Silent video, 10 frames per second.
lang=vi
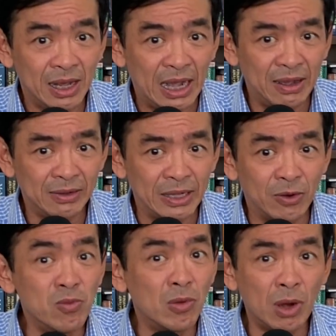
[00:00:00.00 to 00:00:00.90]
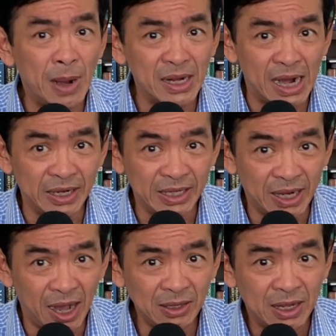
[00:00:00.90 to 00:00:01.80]
à, thì cũng không có bất ngờ gì
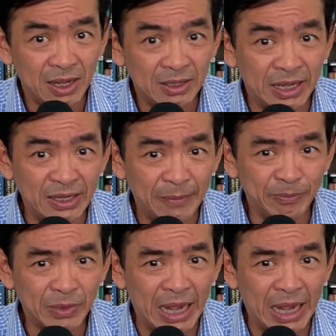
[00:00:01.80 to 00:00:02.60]
hết thì um,